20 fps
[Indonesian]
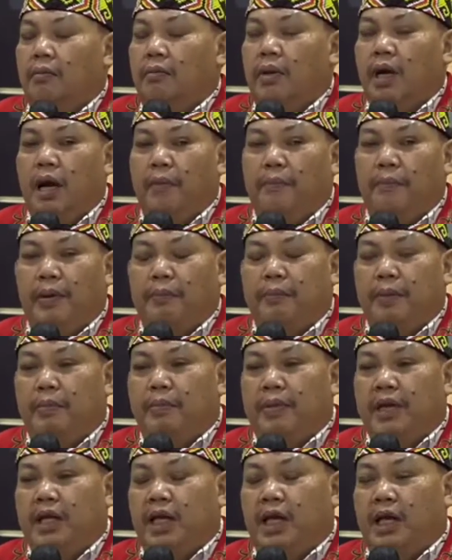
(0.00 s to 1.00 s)
Mengapa
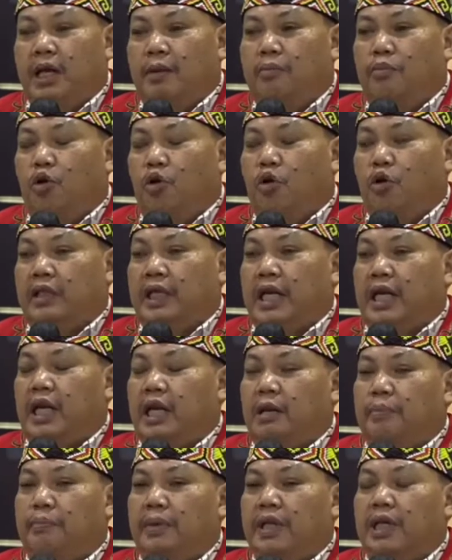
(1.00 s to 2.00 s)
pemindahan ibu kota
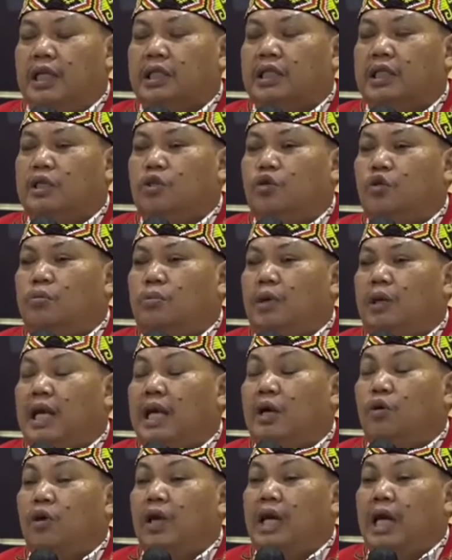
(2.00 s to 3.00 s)
ini dipindah? Tentu
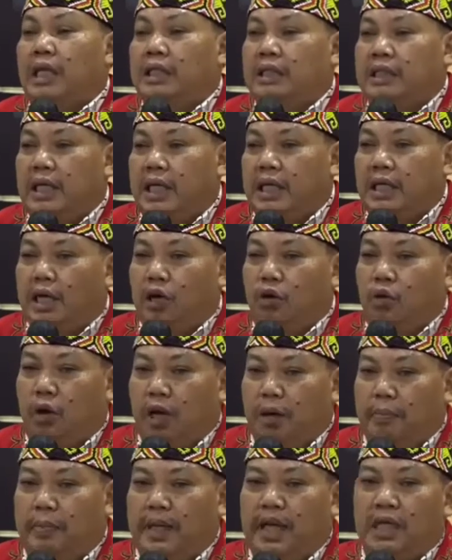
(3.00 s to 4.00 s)
melalui kajian yang
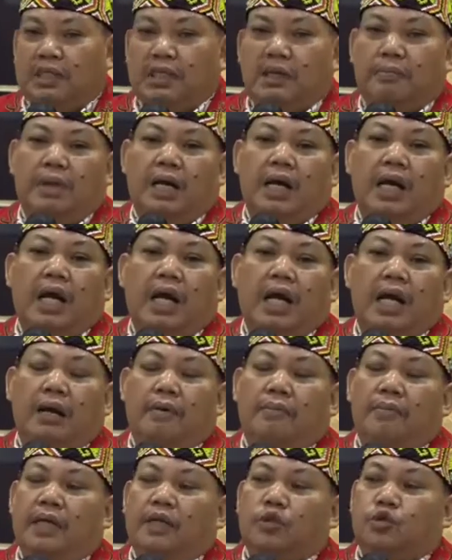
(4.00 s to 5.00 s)
luar biasa
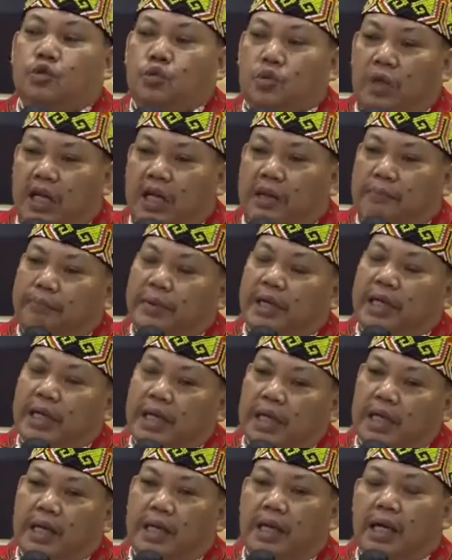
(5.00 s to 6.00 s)
mendalam dan sudah
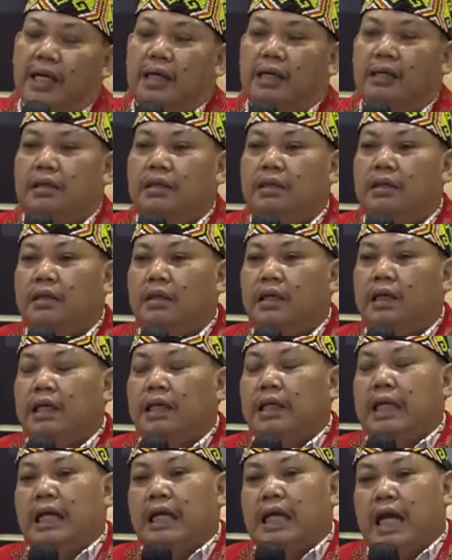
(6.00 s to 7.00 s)
dipikirkan.
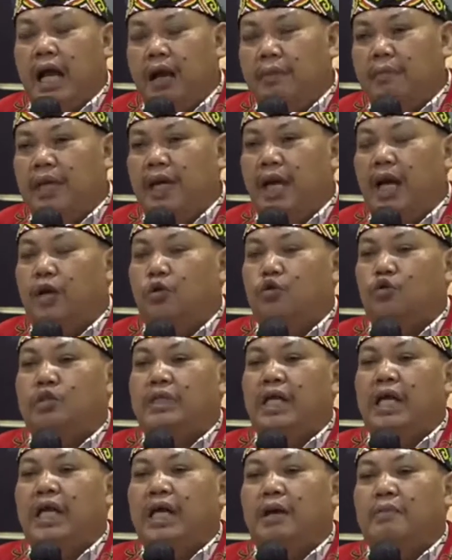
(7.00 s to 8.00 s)
Dan kami
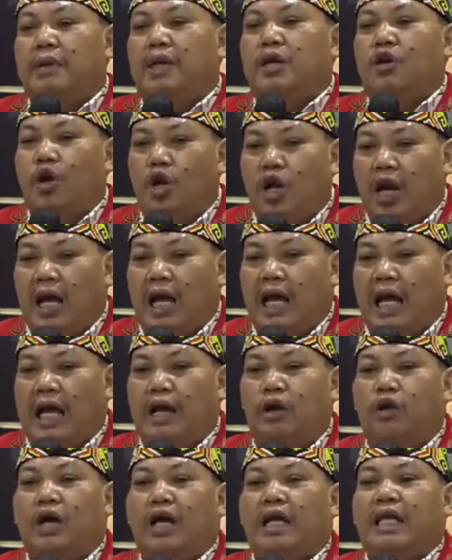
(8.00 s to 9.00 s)
harusnya yang menolak
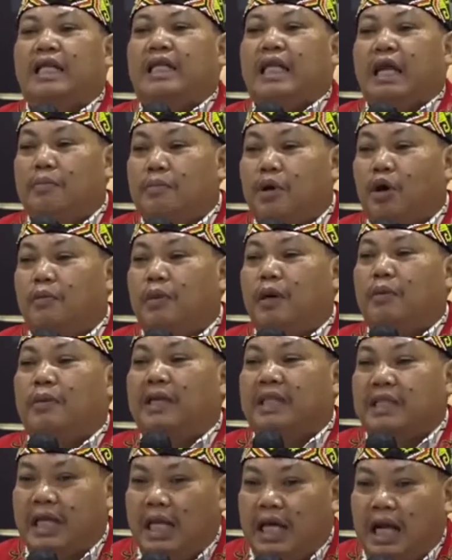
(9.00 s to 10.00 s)
kalau kita mau
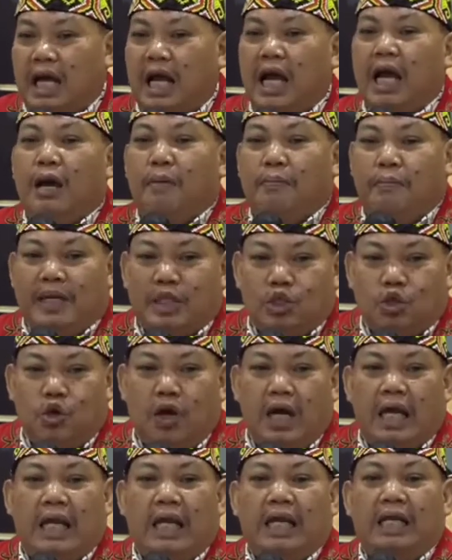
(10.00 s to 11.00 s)
berbicara
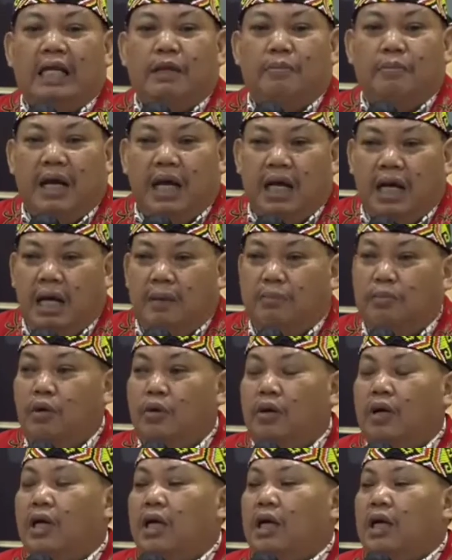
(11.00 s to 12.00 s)
persoalan di mana bu
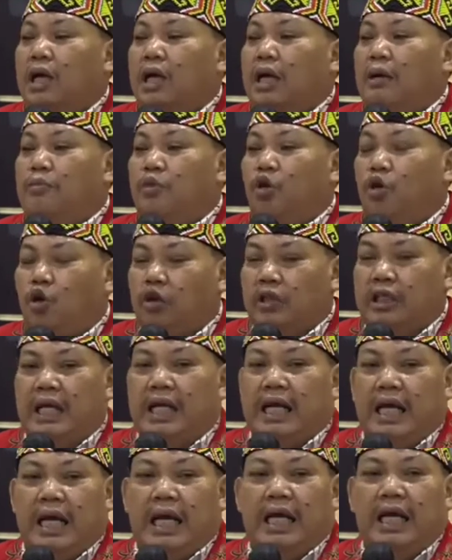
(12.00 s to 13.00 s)
ibu
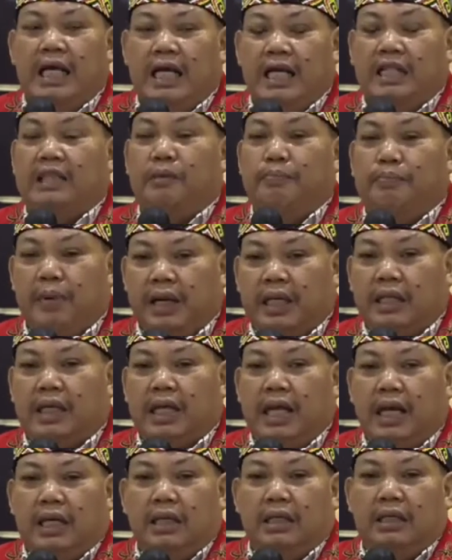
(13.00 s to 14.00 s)
kota negara
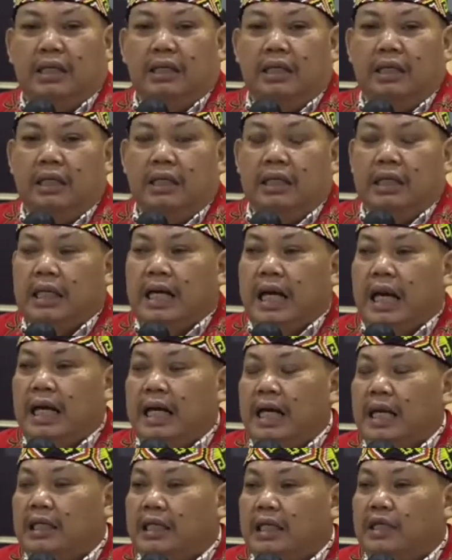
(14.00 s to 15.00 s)
ditempatkan.
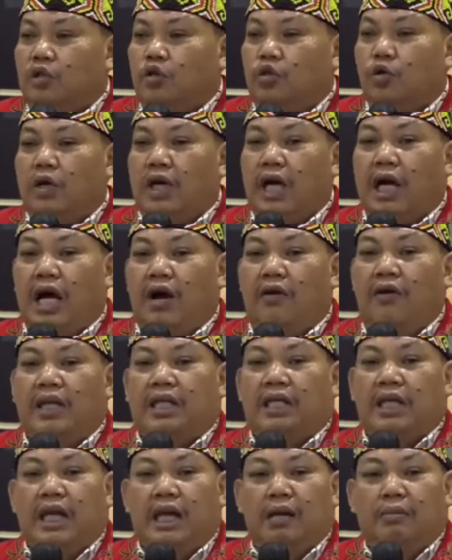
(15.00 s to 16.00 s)
Karena tentu
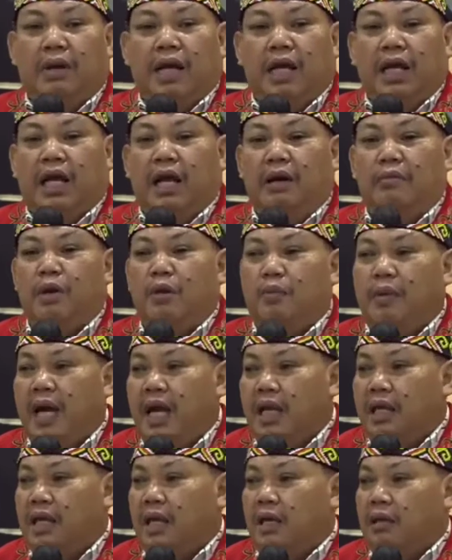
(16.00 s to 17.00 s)
kekhawatiran bagi kami
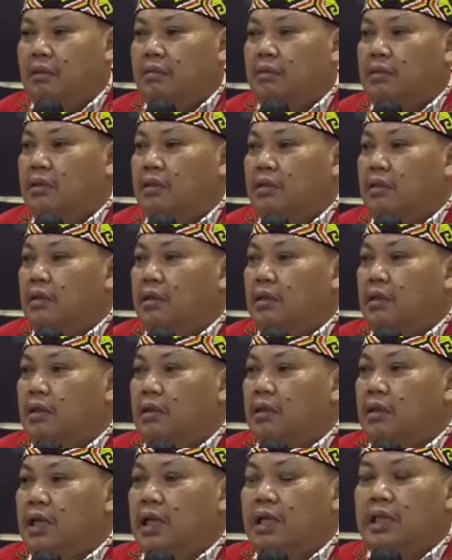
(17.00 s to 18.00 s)
banyak.
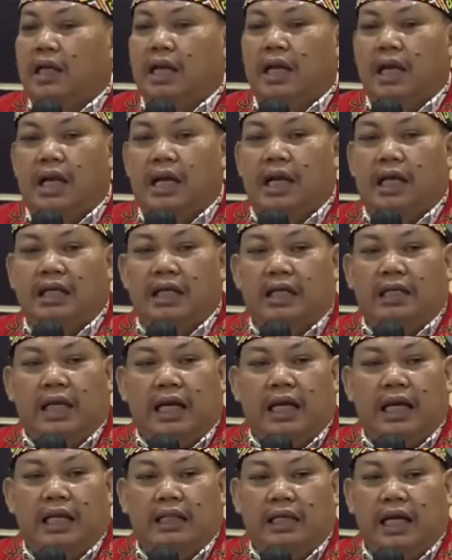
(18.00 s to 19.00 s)
Ketika nanti
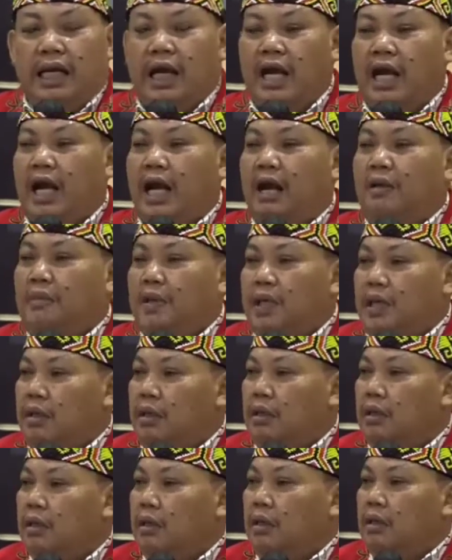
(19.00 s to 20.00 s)
tanah-tanah kami,
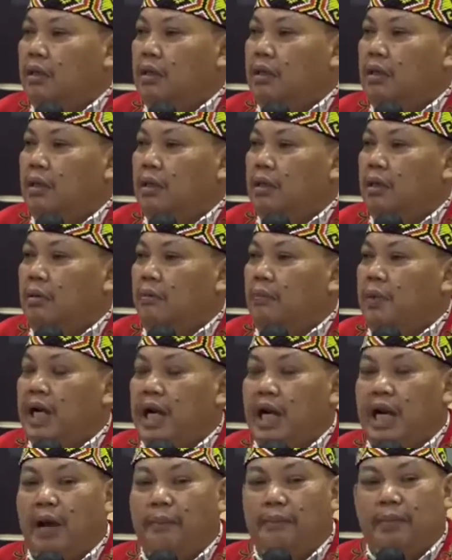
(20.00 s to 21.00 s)

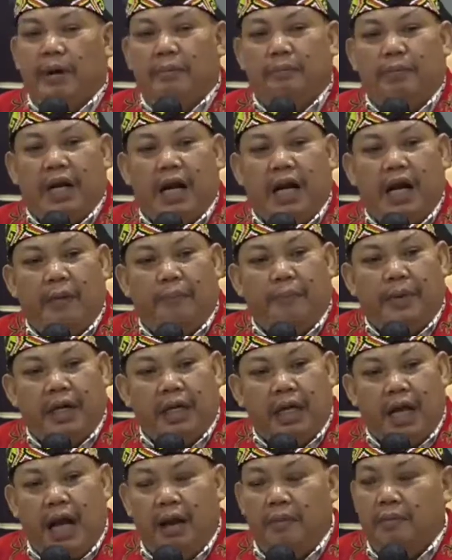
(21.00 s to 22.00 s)

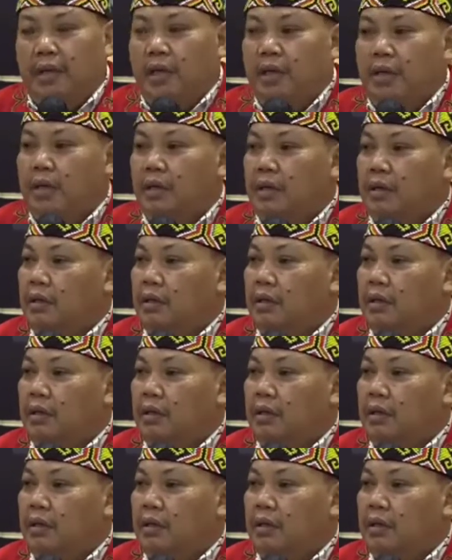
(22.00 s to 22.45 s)
peradaban-peradaban kami,